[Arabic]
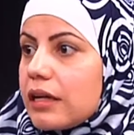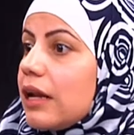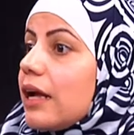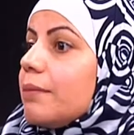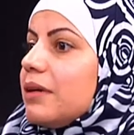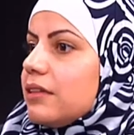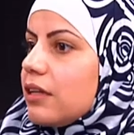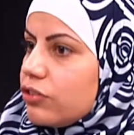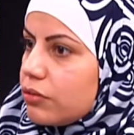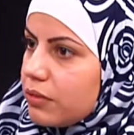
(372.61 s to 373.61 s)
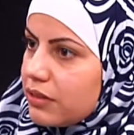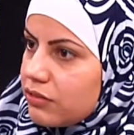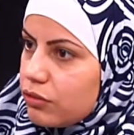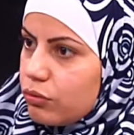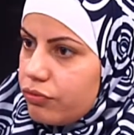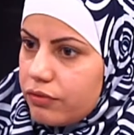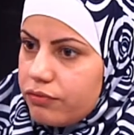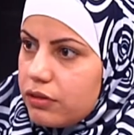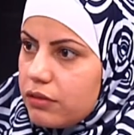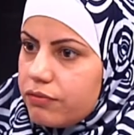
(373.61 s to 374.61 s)
الهيئه محتاجه محتاجيته في
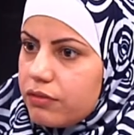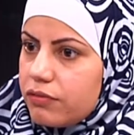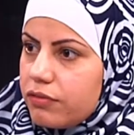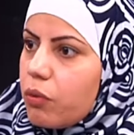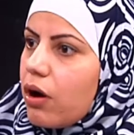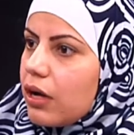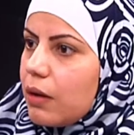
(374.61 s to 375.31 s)
في في في واقعه